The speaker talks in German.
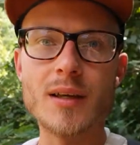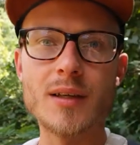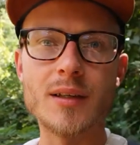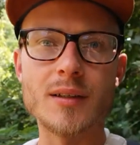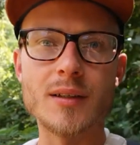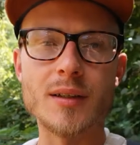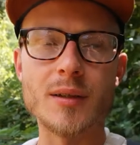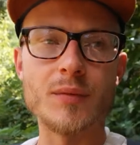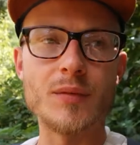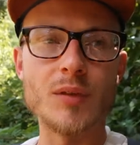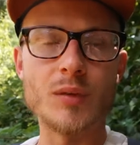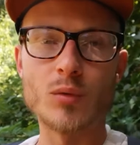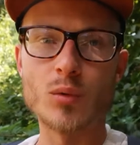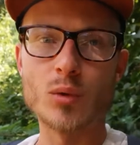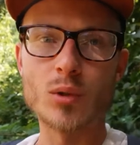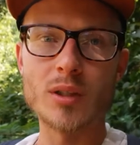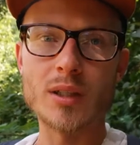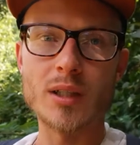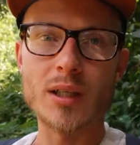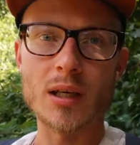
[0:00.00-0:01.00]
Äh, wir
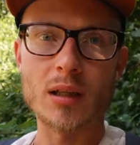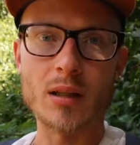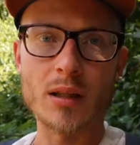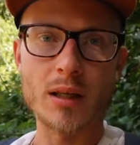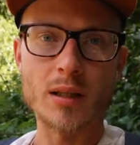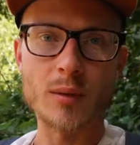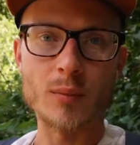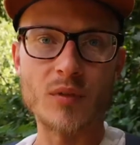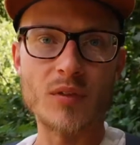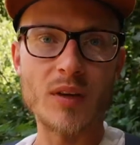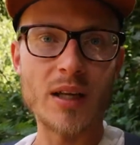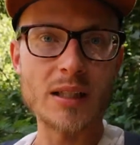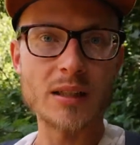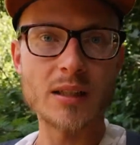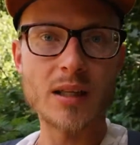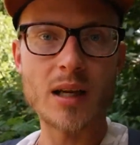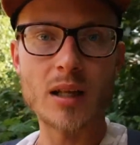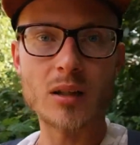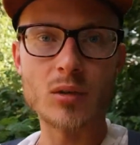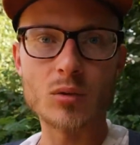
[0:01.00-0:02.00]
wohnen hier an einem
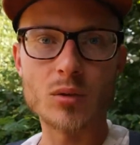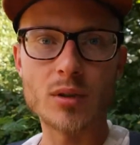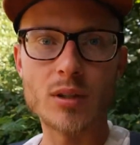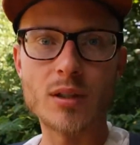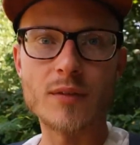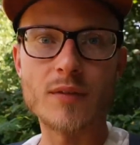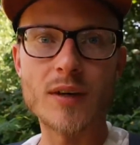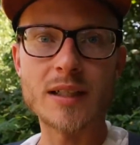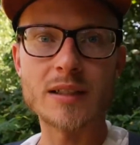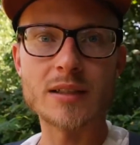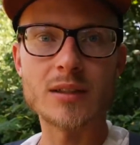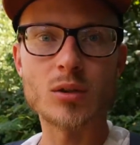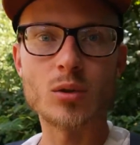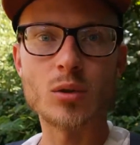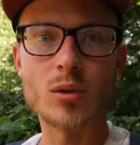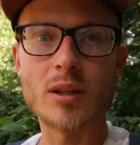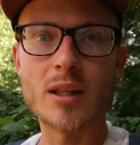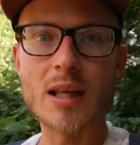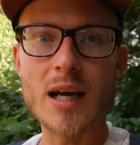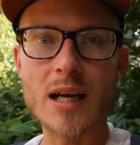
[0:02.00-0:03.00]
Feldrand und hier wachsen
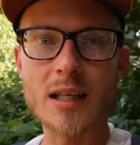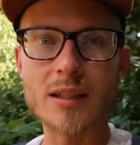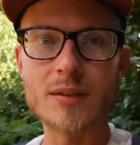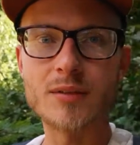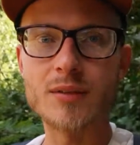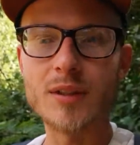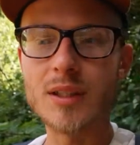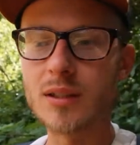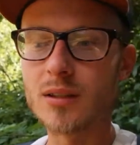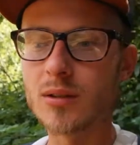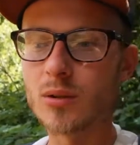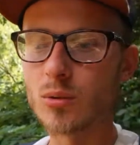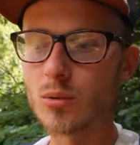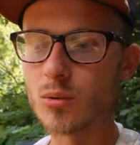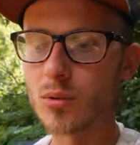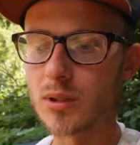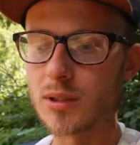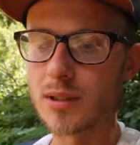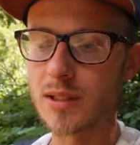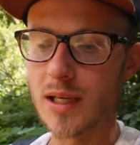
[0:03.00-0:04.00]
total viele
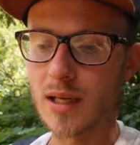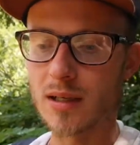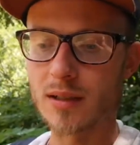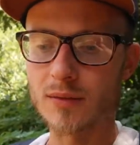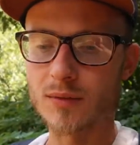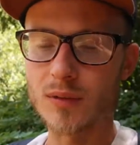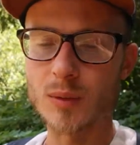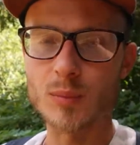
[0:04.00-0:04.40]
coole Sachen wie